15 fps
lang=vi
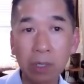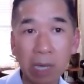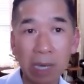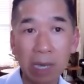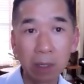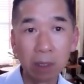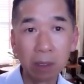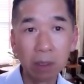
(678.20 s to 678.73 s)
là
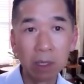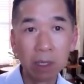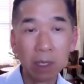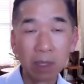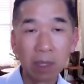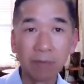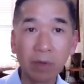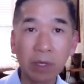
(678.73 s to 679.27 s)
sai lớn.
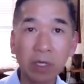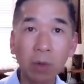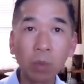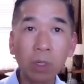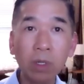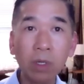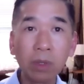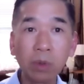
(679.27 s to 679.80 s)
Tại vì trong
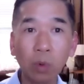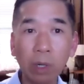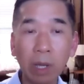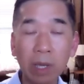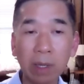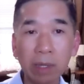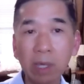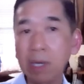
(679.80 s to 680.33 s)
cái lứa tuổi
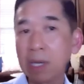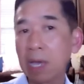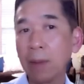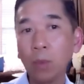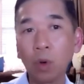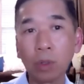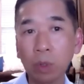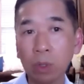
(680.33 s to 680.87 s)
này tất cả
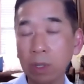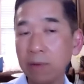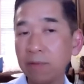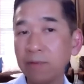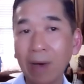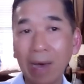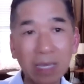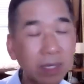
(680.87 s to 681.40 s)
mọi chuyện nó
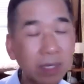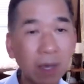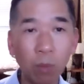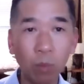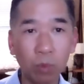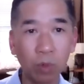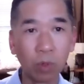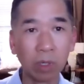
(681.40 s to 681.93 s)
phải
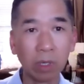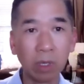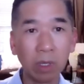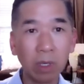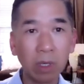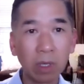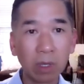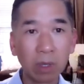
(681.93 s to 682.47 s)
xong rồi.
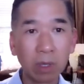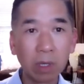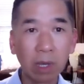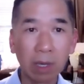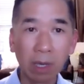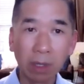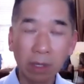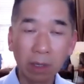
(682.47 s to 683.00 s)
Tức
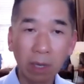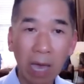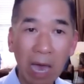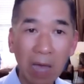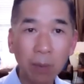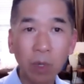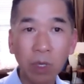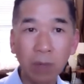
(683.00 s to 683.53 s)
là từ
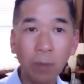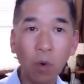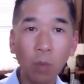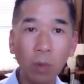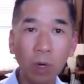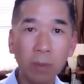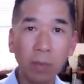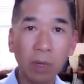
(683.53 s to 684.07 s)
20 tới
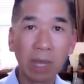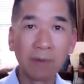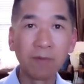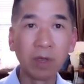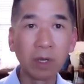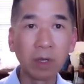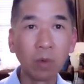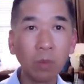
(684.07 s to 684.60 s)
40 mình làm
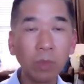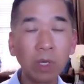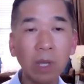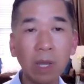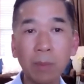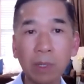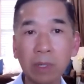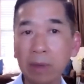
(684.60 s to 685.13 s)
việc đúng,
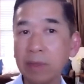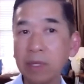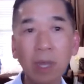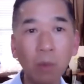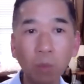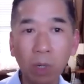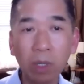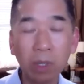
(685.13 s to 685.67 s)
tức là mình sẽ
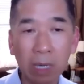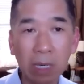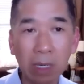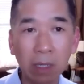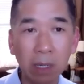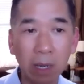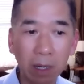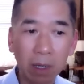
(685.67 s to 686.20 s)
xong hết tất cả
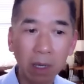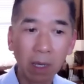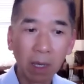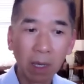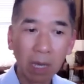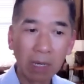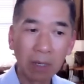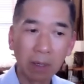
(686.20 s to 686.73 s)
những gì đó.
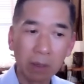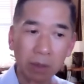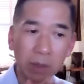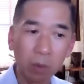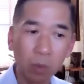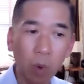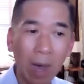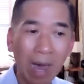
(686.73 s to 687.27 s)
Hay là
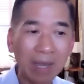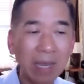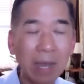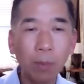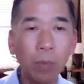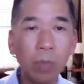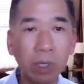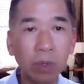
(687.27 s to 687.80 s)
qua
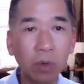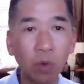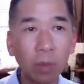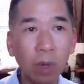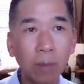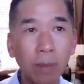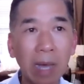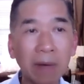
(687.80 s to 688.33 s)
50 tuổi
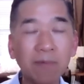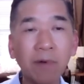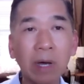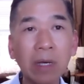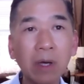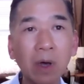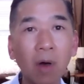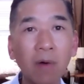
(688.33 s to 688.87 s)
mà bạn
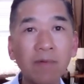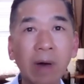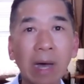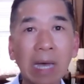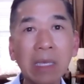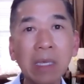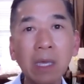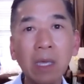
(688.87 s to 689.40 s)
vẫn còn
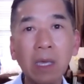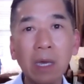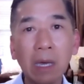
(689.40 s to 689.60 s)
phải